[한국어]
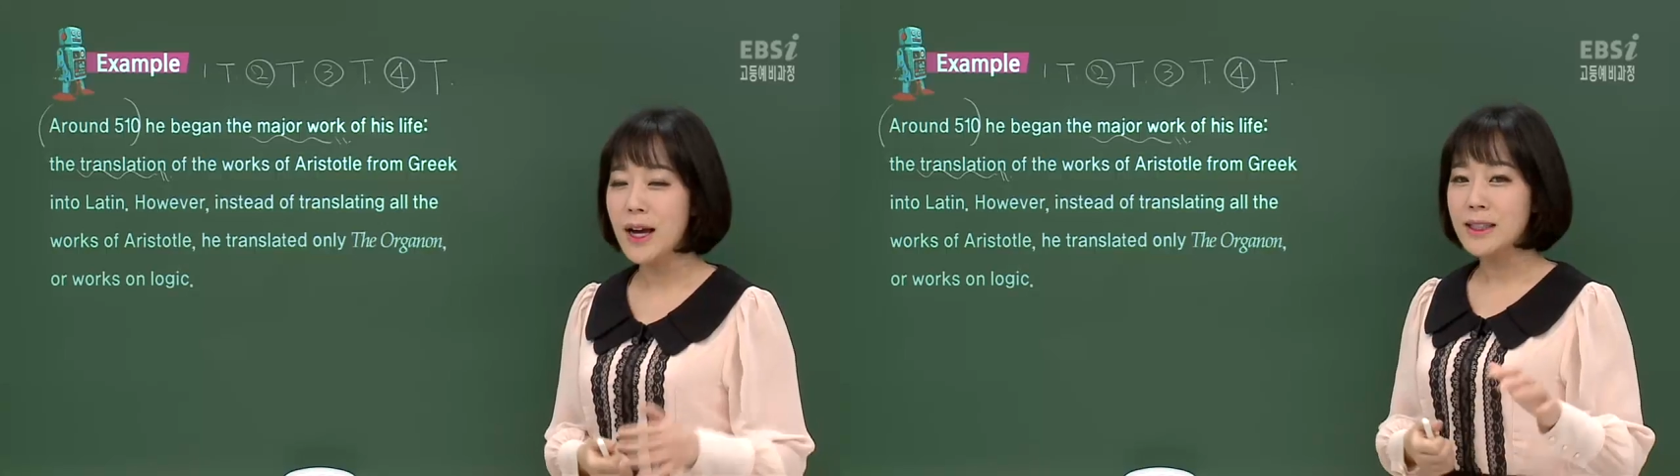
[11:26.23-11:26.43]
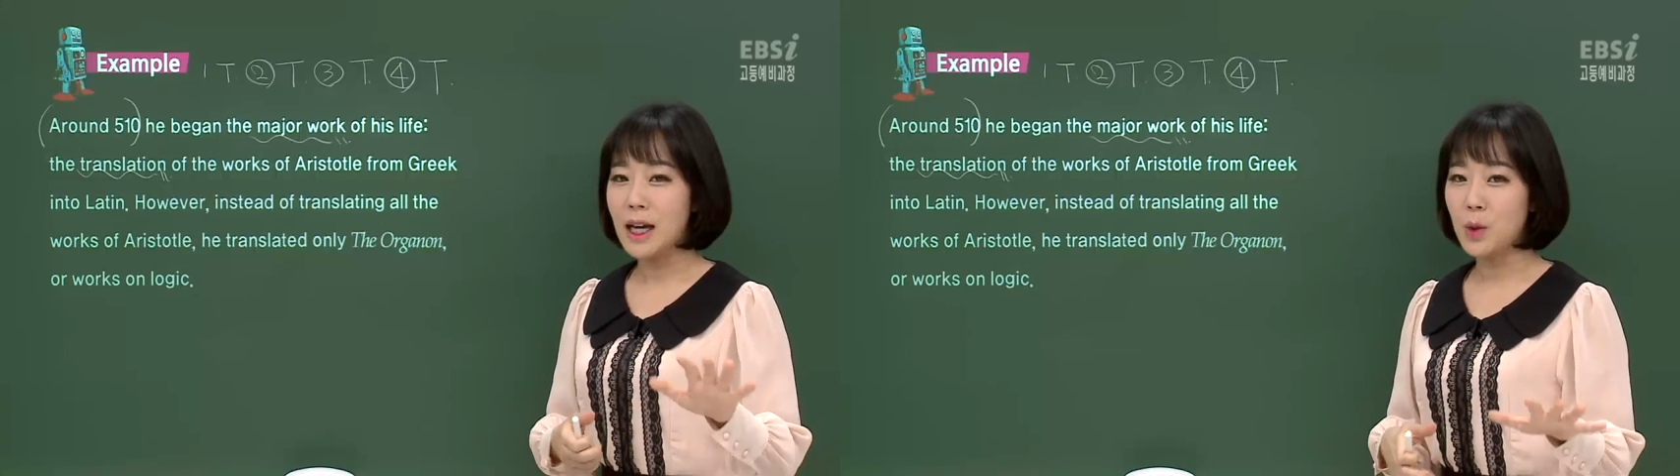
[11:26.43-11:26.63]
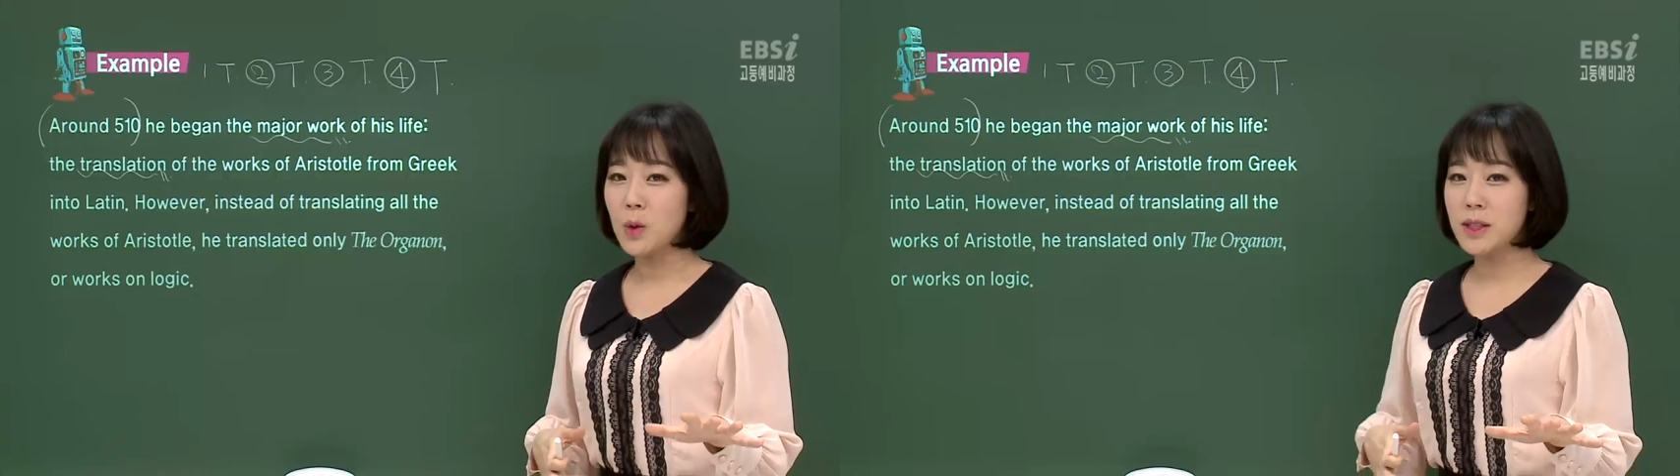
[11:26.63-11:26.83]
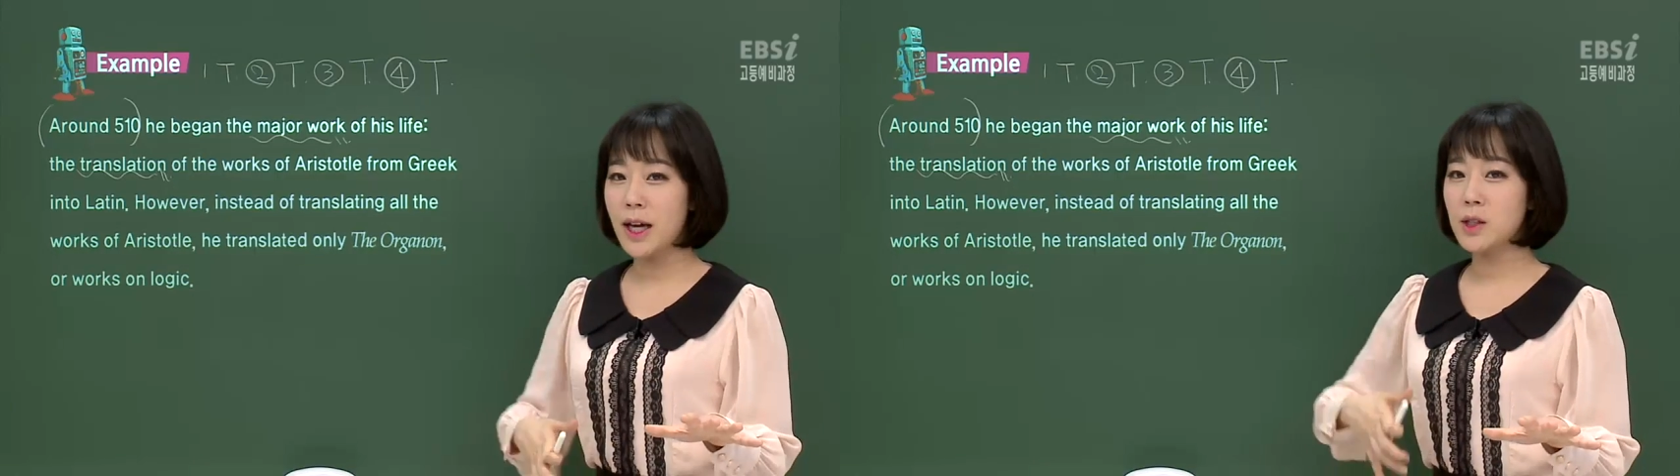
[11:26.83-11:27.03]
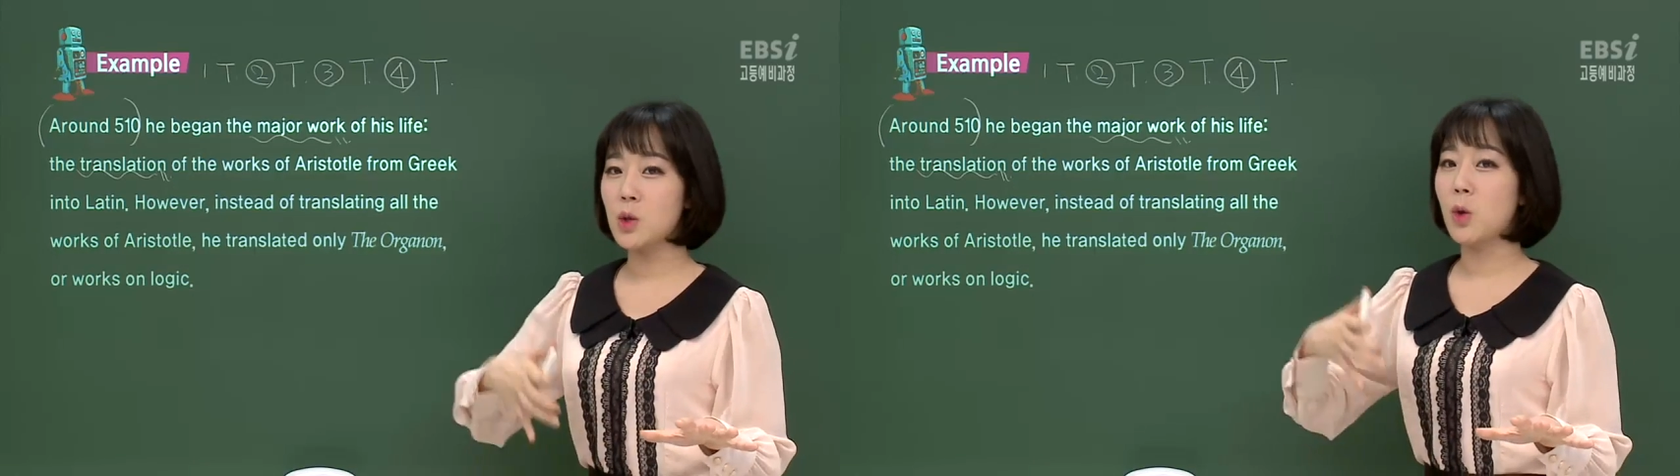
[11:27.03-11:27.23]

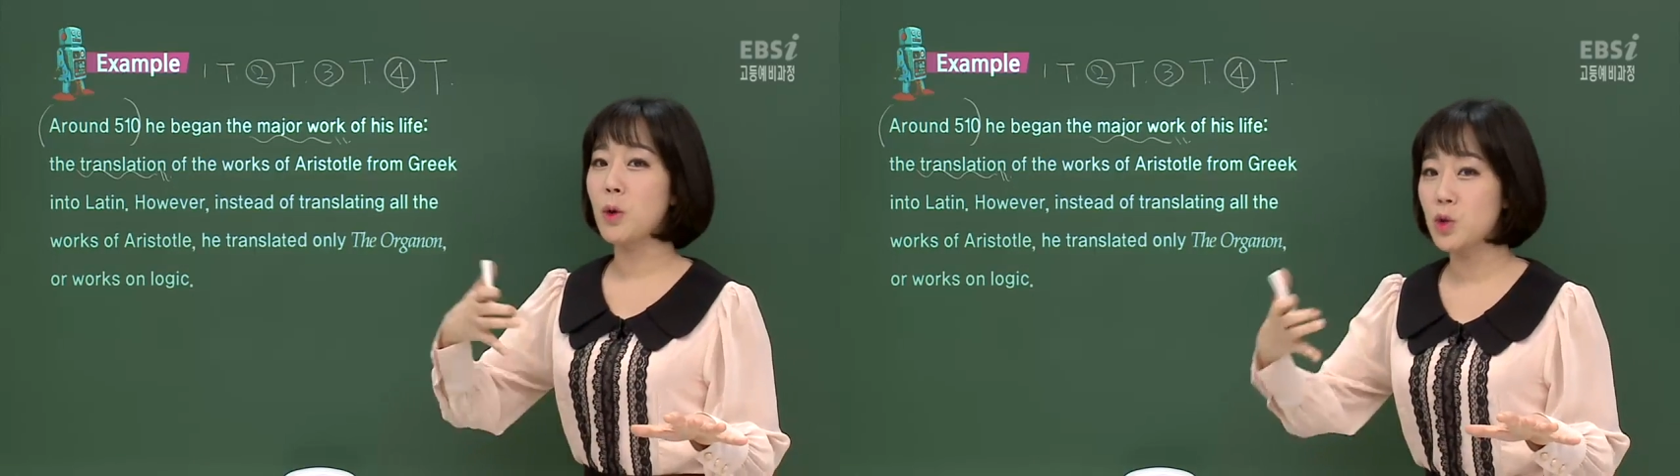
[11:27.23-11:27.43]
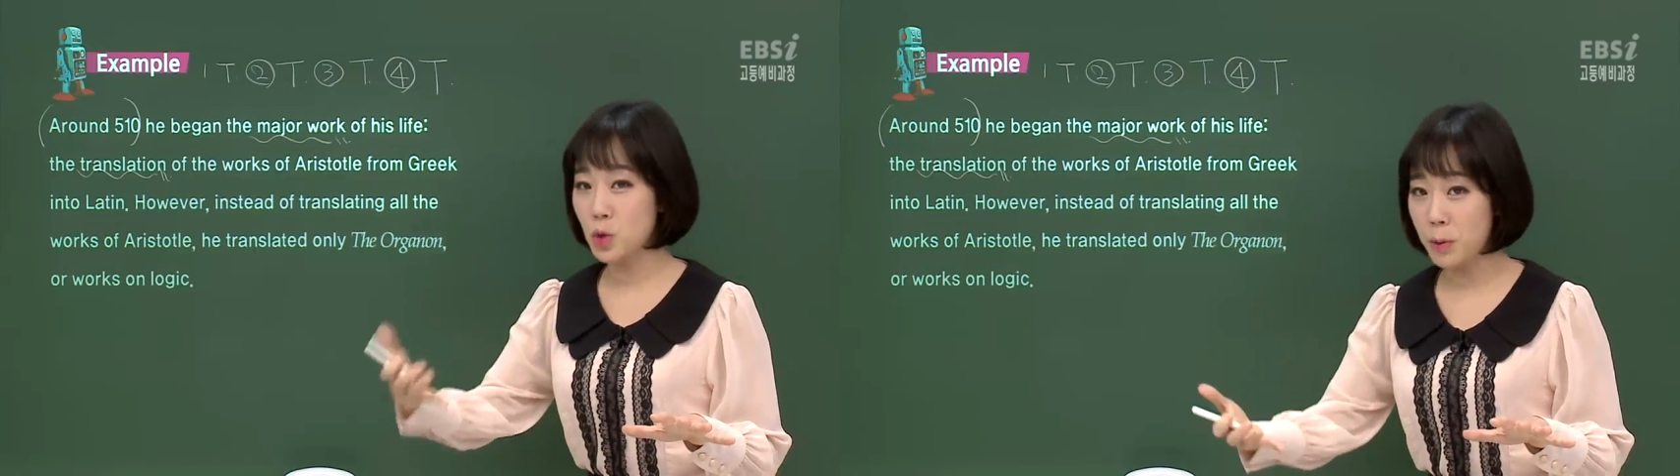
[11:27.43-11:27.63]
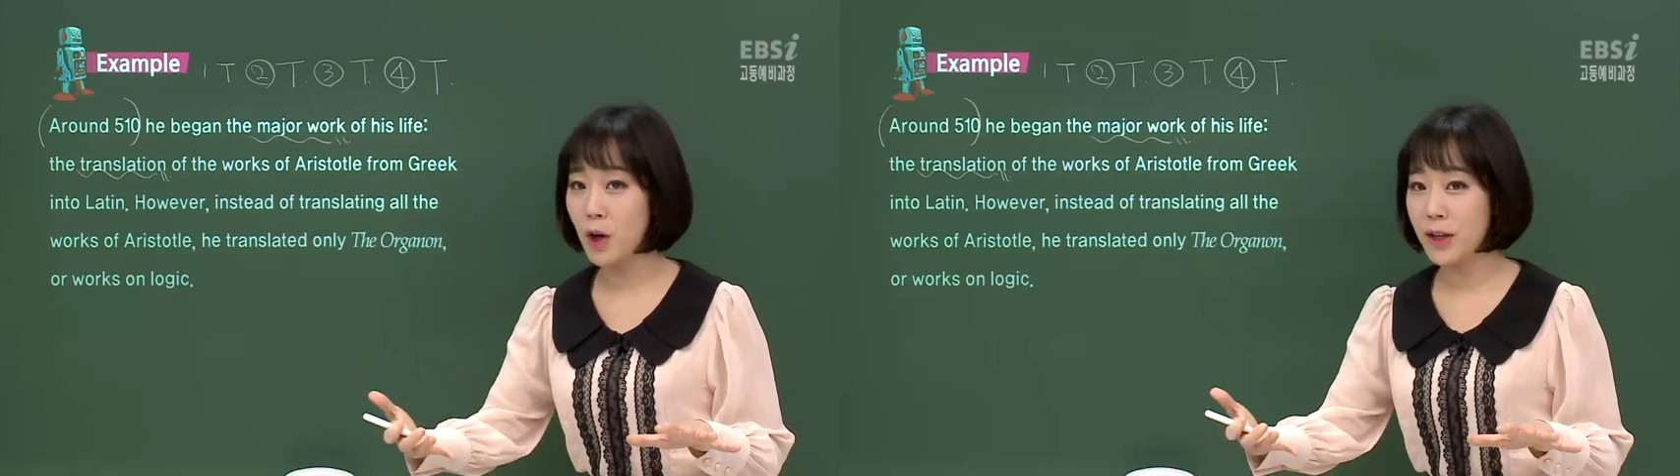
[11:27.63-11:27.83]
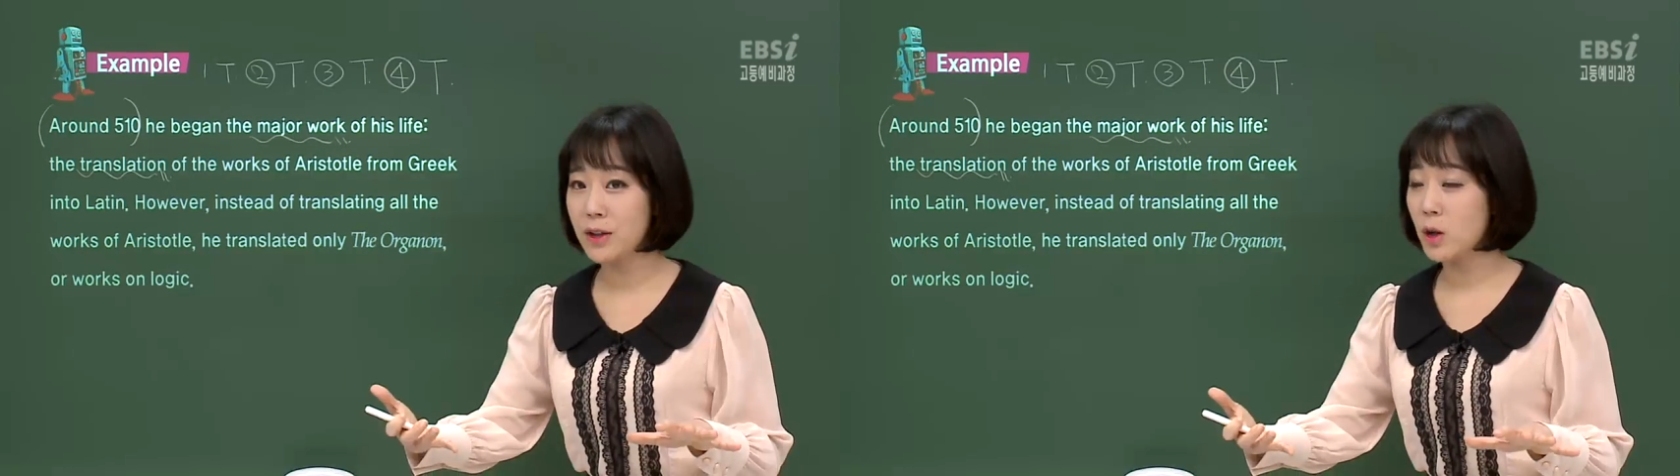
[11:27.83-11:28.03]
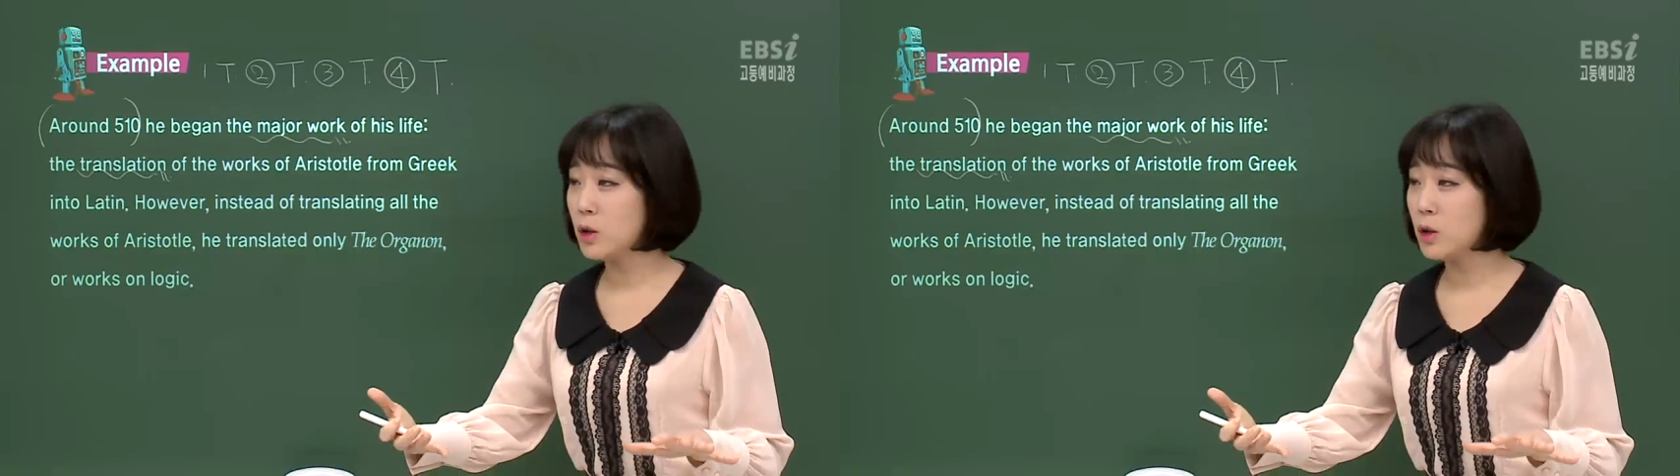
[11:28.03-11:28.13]
자동차에서 로봇으로 변한